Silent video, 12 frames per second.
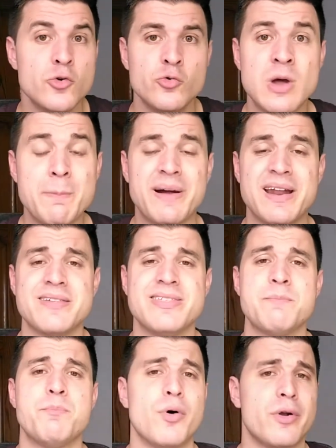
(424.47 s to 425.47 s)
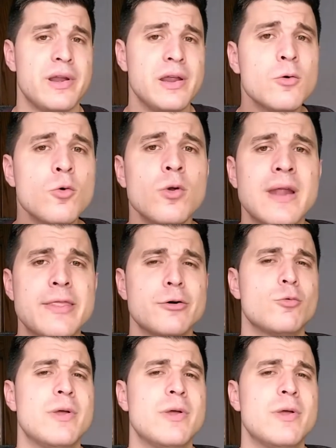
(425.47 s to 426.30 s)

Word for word: no aparece por ningún lado